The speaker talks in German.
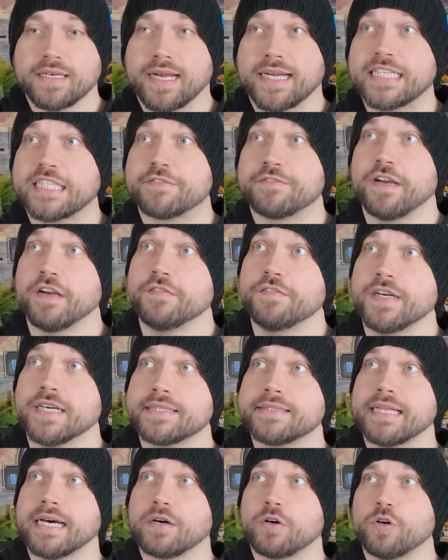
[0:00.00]
dann ganz
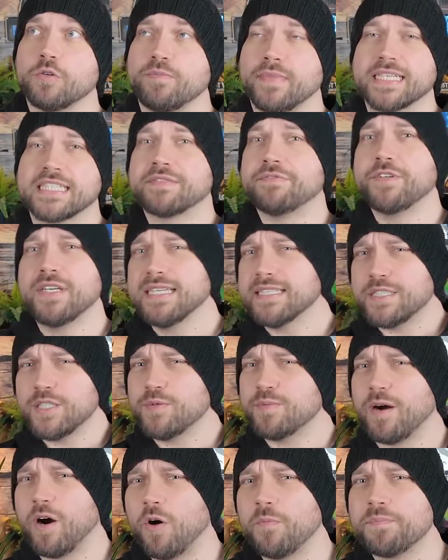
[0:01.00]
verwirrt nach oben, als würde
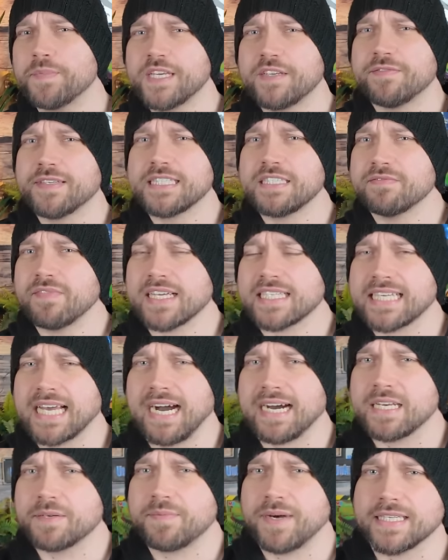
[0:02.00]
sie überhaupt nicht wissen, was
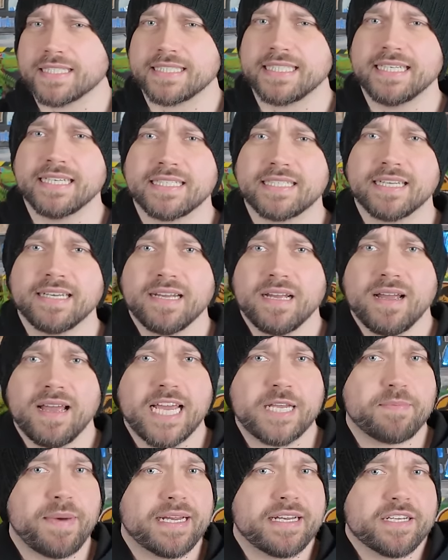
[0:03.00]
gerade passiert.
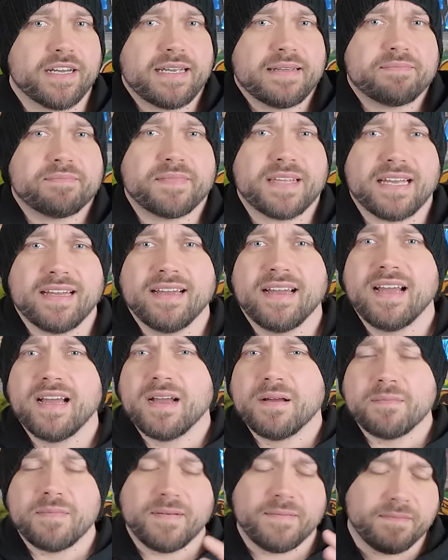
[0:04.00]
Ich meine,
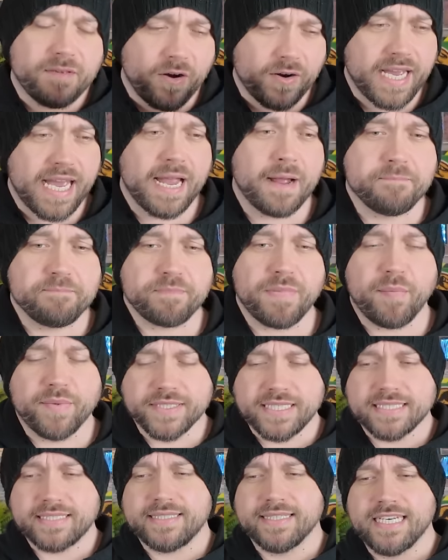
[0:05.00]
okay, man
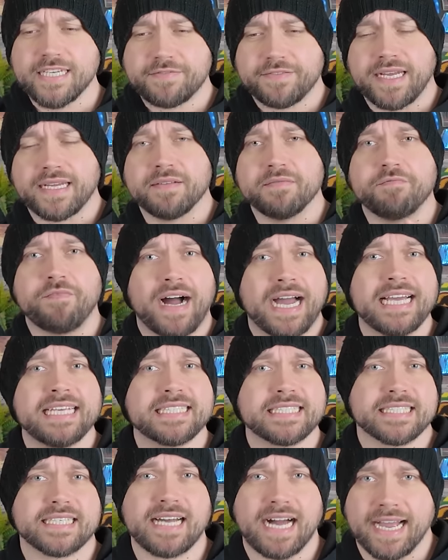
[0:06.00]
muss jetzt hier nicht von einem
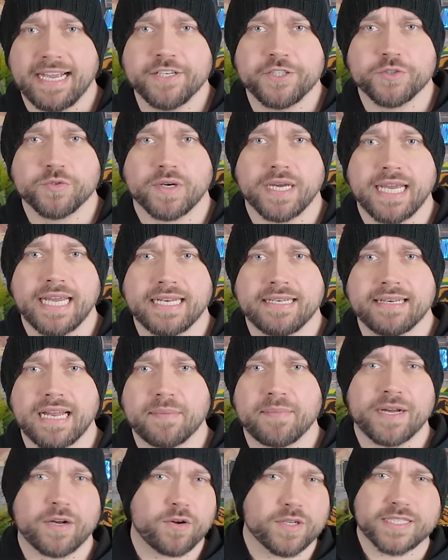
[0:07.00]
weisen Kaiju
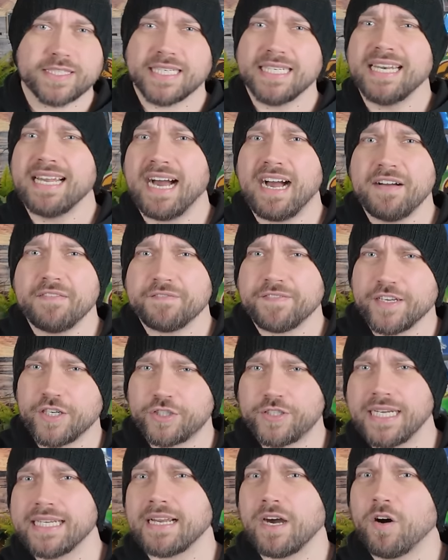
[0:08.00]
reden, aber Godzilla
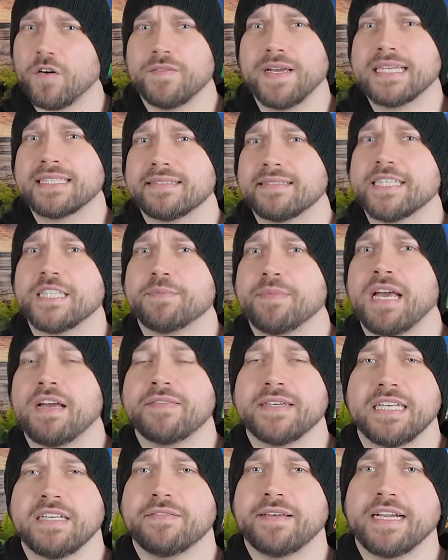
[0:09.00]
versteht auch wesentlich
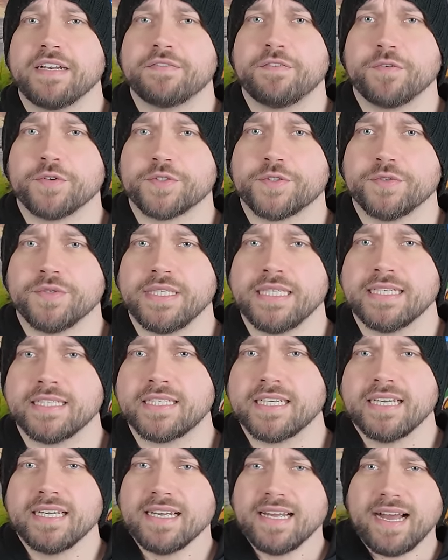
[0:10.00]
mehr, wie die Welt
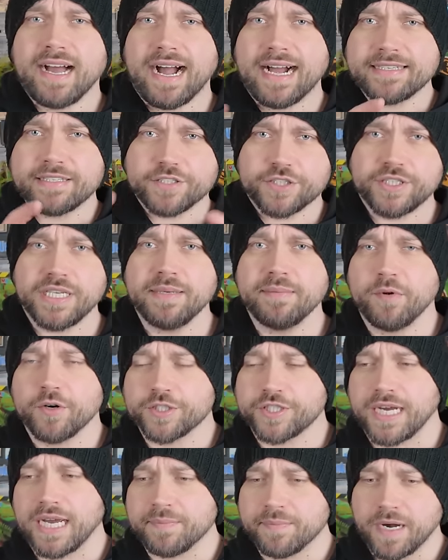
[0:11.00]
funktioniert, als es
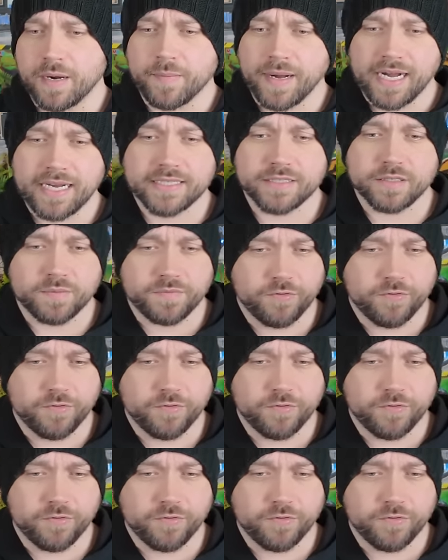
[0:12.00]
Shimo scheinbar macht,